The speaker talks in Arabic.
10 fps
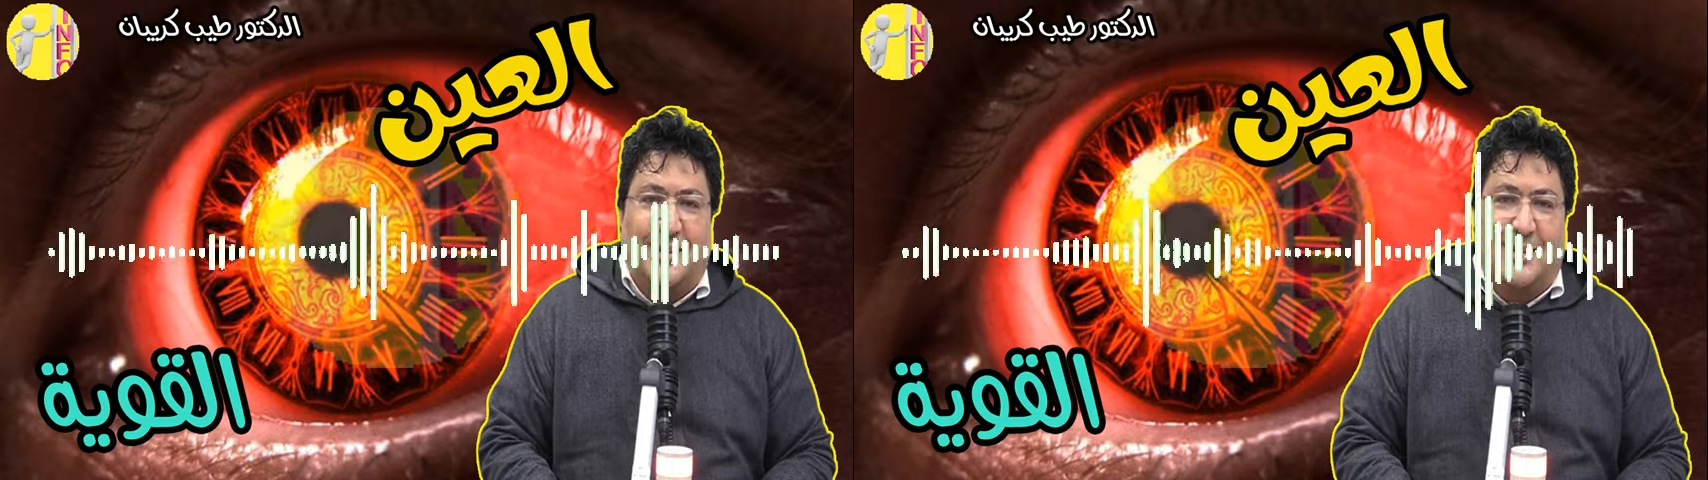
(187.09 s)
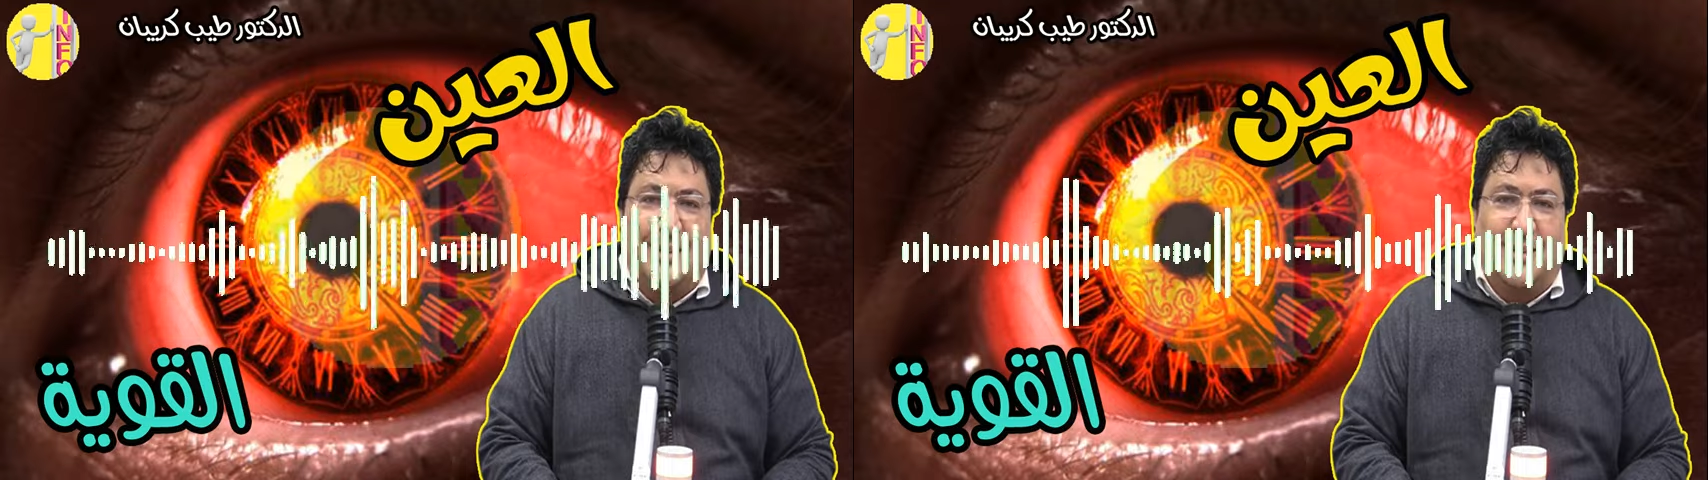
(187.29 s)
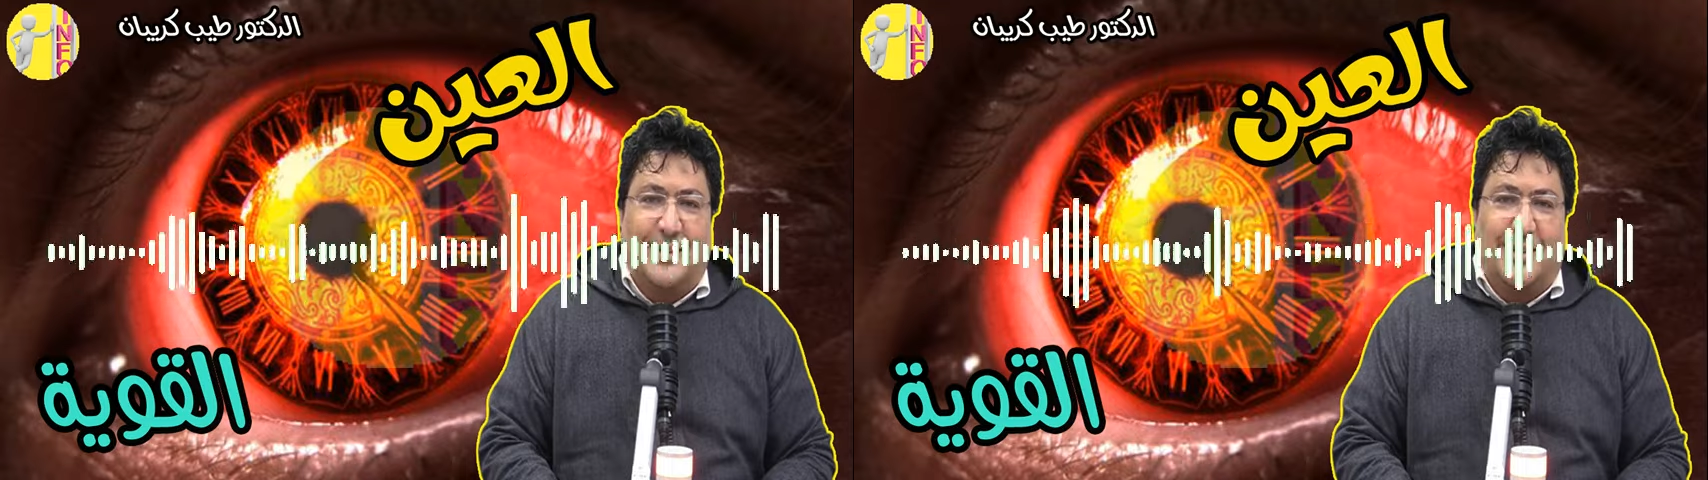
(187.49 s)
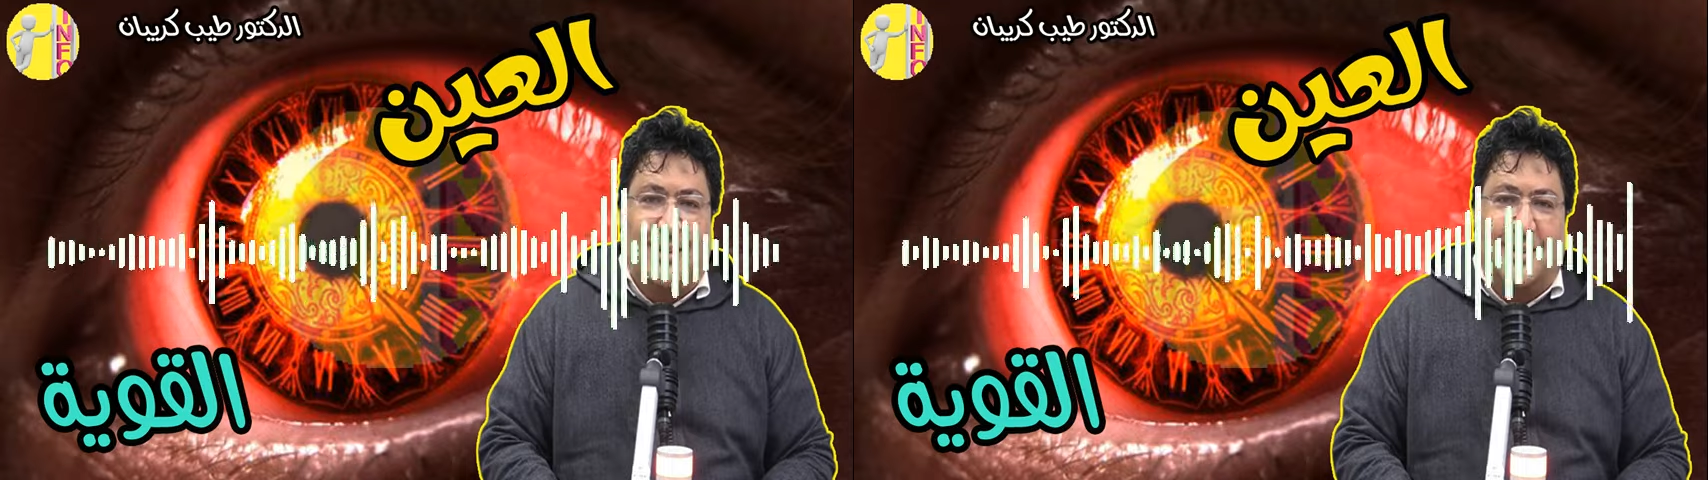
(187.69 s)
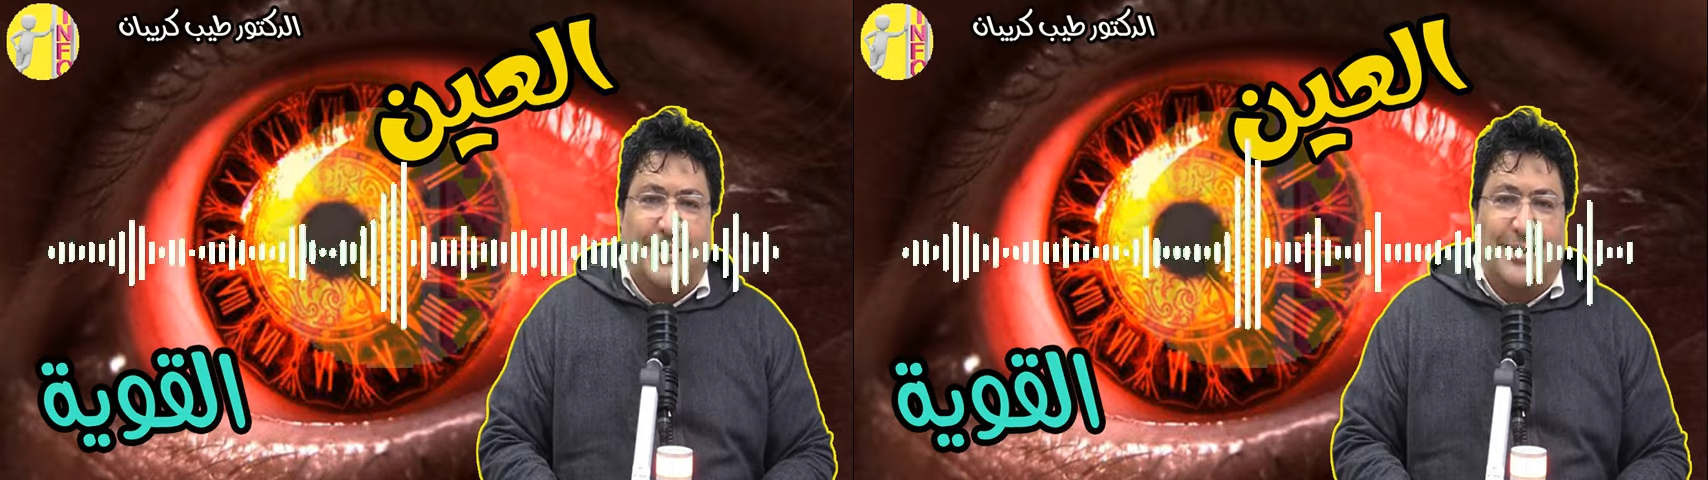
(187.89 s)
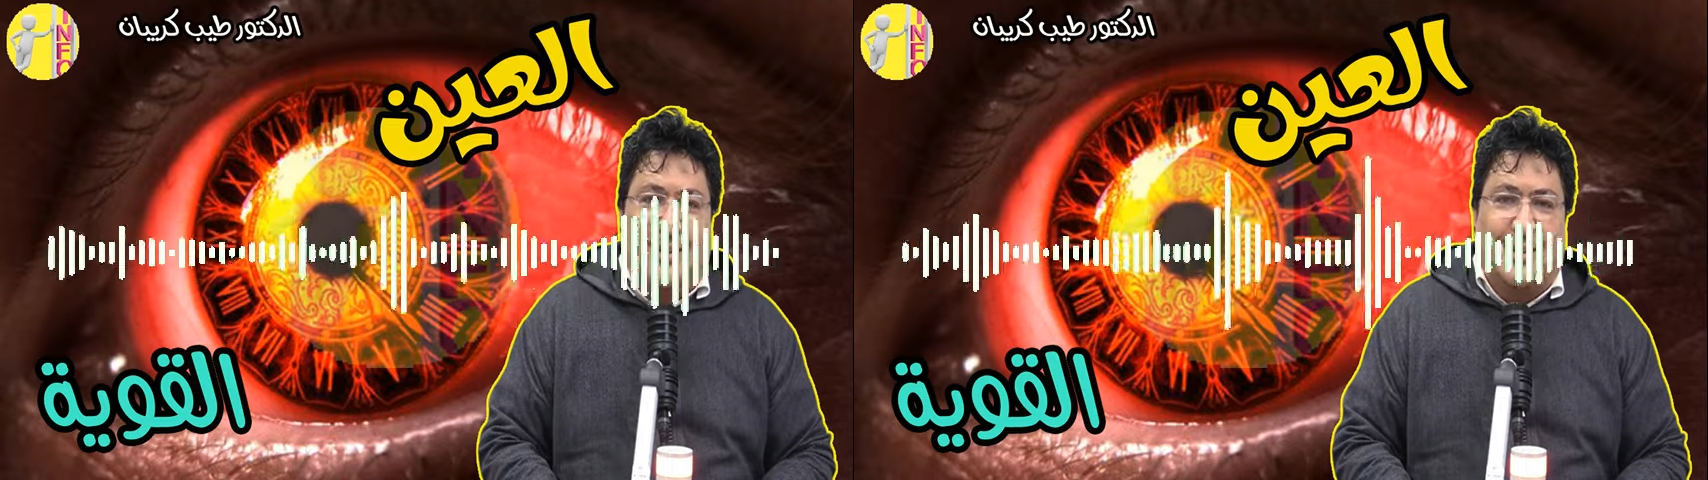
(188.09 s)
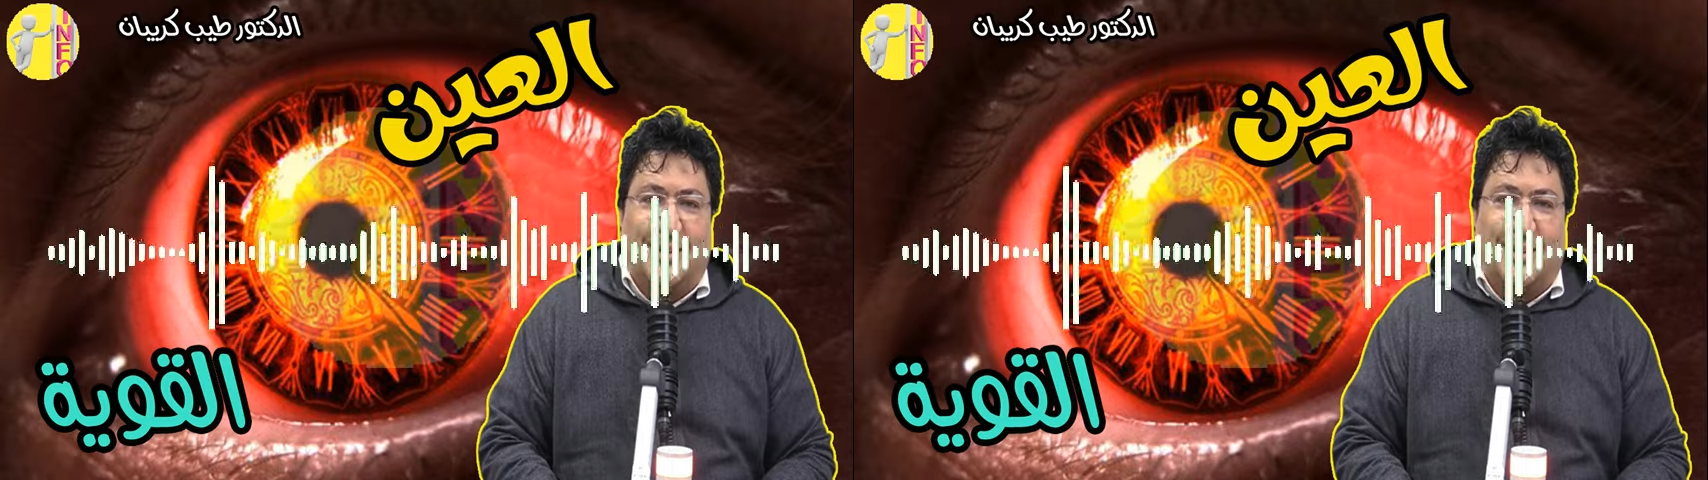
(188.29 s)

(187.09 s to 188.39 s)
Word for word: نحمي راسي من العين